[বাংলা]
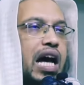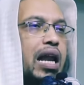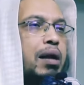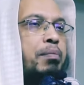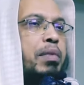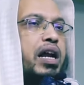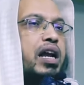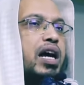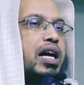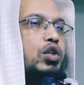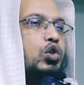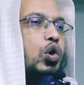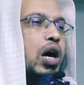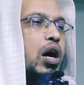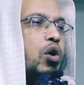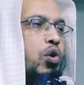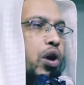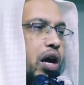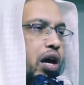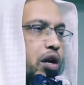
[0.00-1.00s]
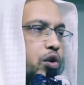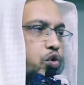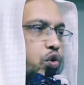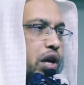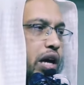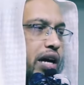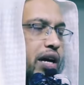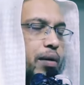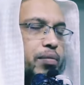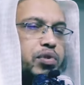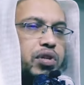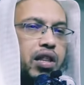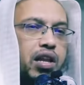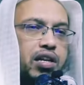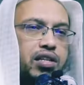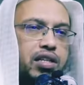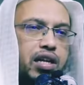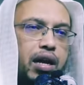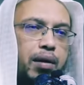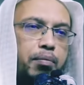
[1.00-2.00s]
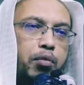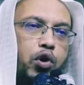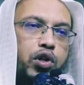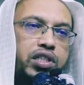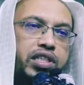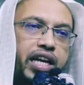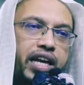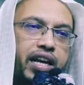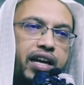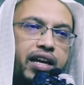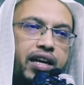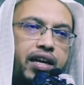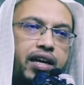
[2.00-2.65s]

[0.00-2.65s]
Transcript: আলমার আত আওরাহ রসুল আকরম সাল্লাহ সাল্লাম বলেছেন